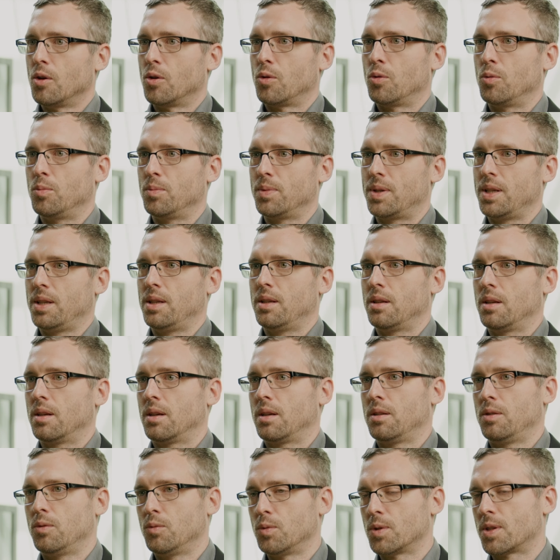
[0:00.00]
um die
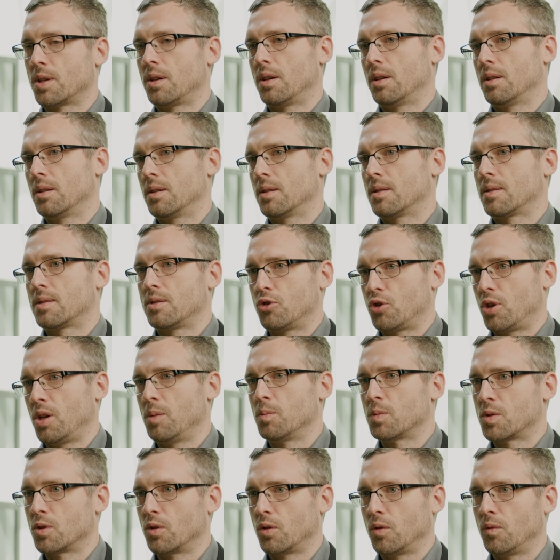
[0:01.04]
User an das
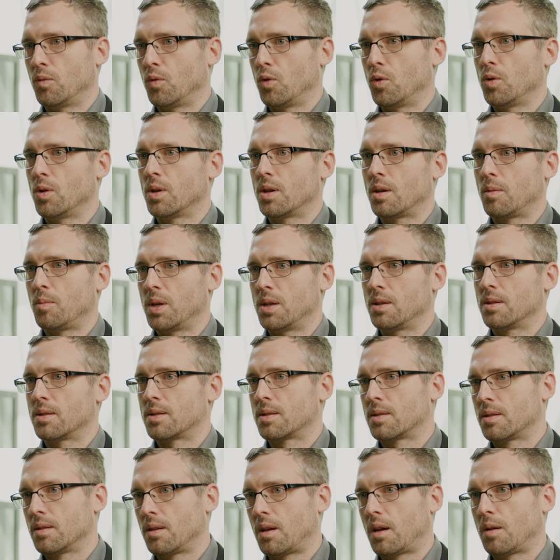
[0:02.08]
System zu gewöhnen, damit
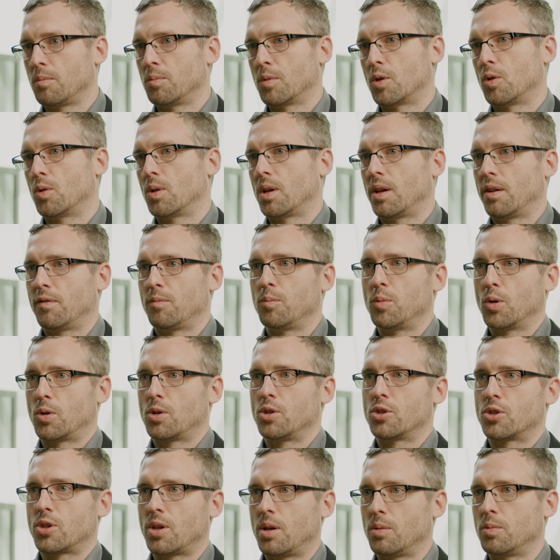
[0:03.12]
es nach dem Go-Live
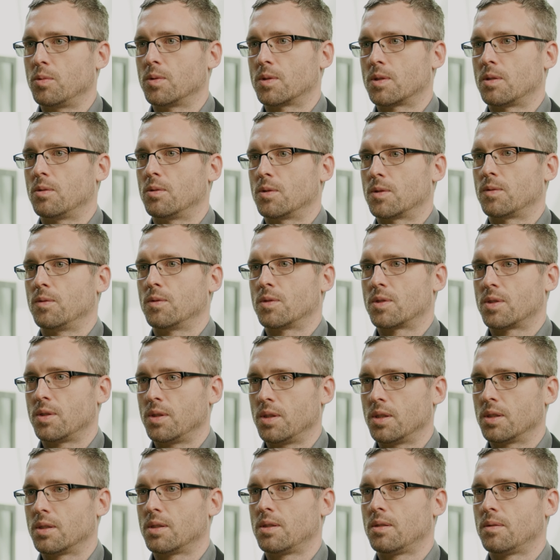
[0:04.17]
möglichst reibungslos
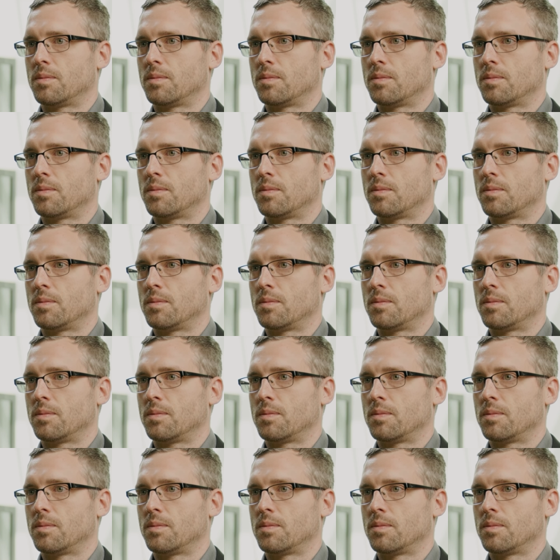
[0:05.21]
funktioniert.